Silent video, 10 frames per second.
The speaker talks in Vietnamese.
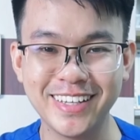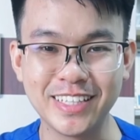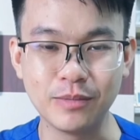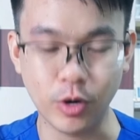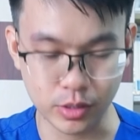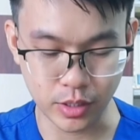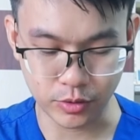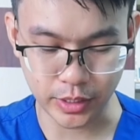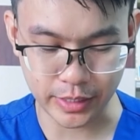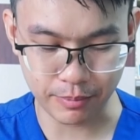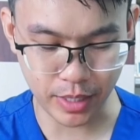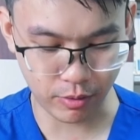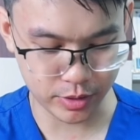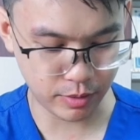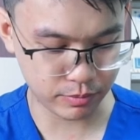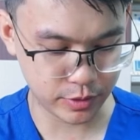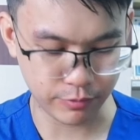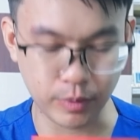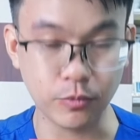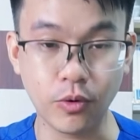Thì mọi người có thể tham khảo cái dòng
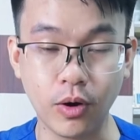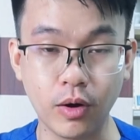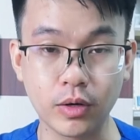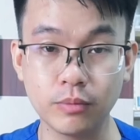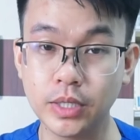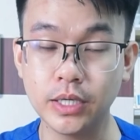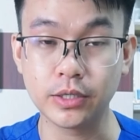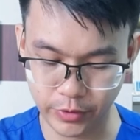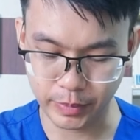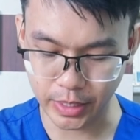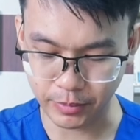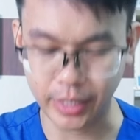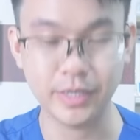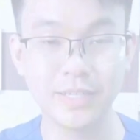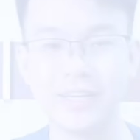sản phẩm của công ty Remdim này.